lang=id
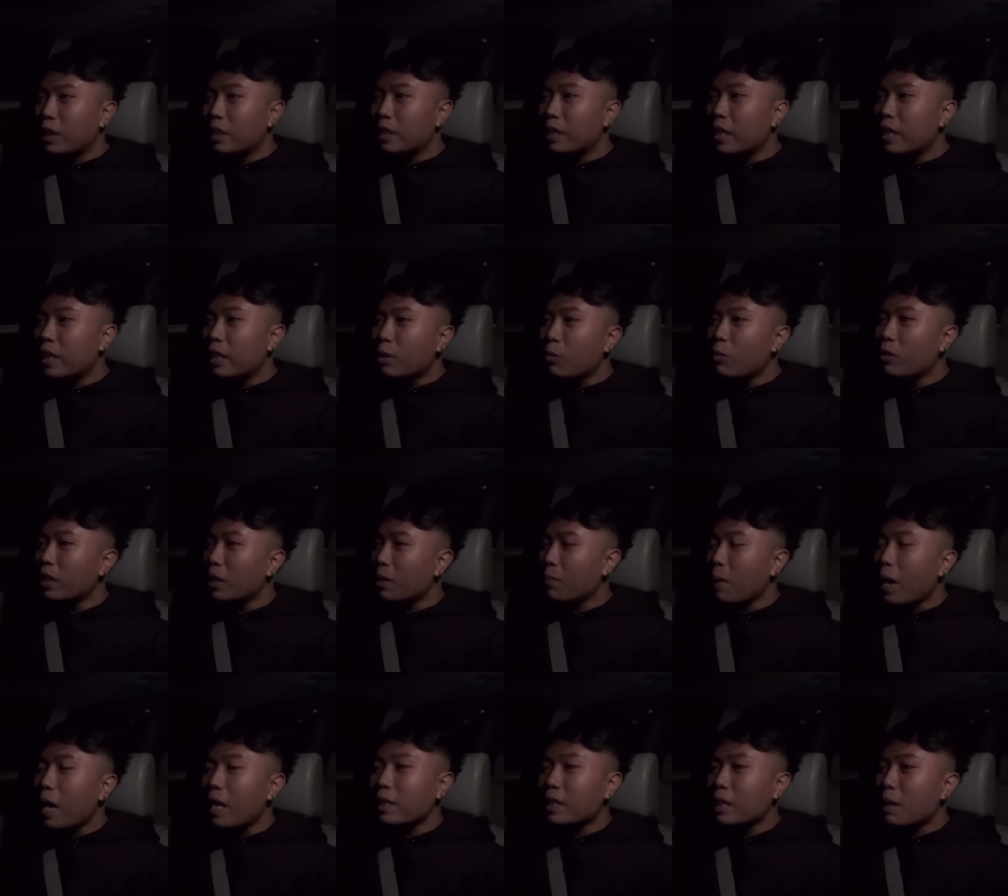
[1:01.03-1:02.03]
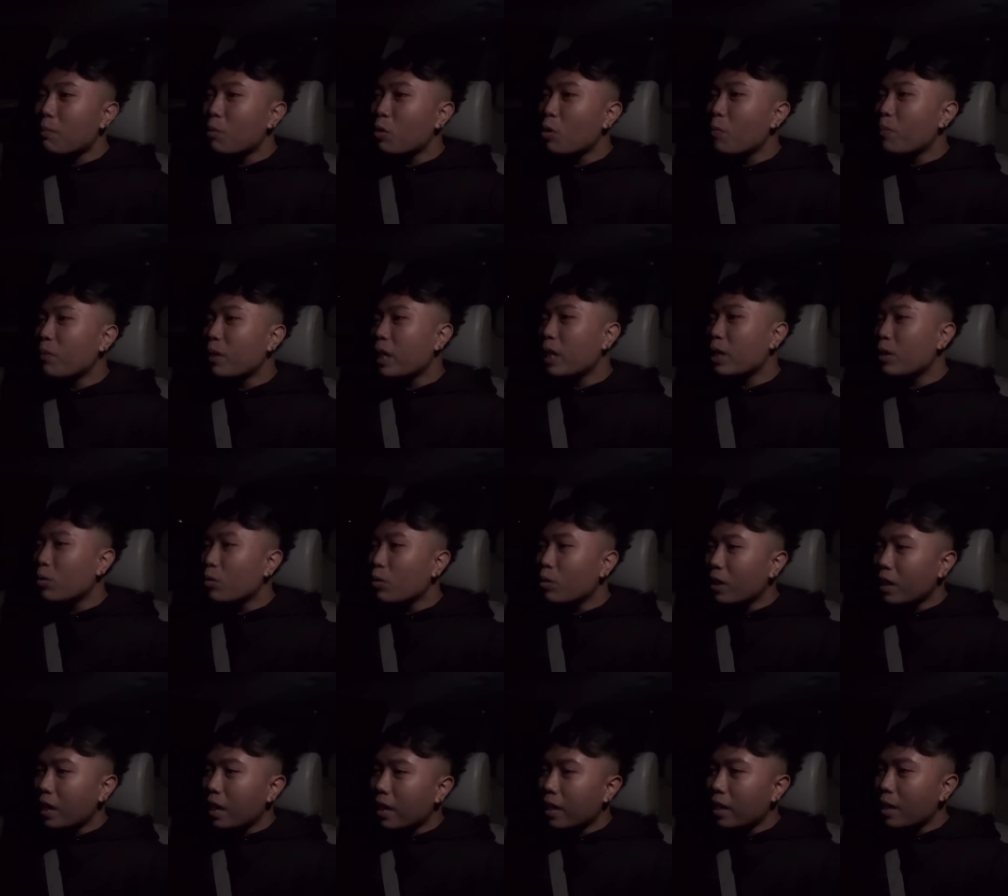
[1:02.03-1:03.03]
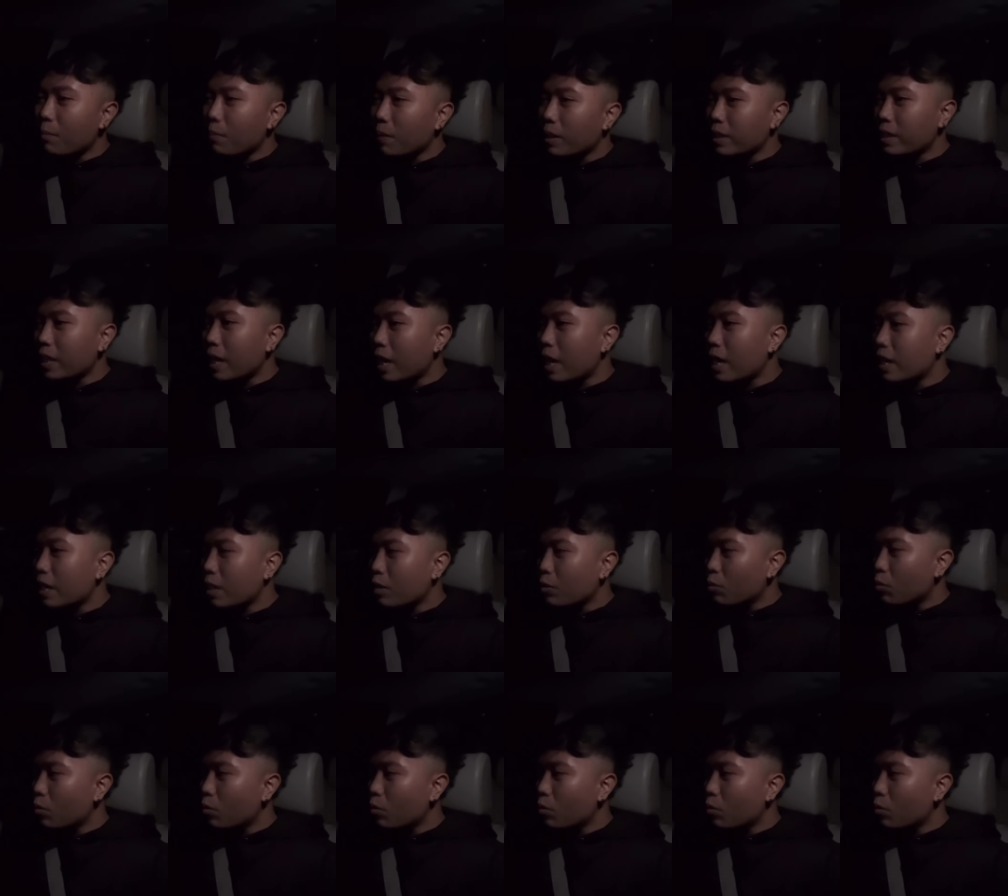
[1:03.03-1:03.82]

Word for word: jadi gue terpaksa belum tidur karena perjalanan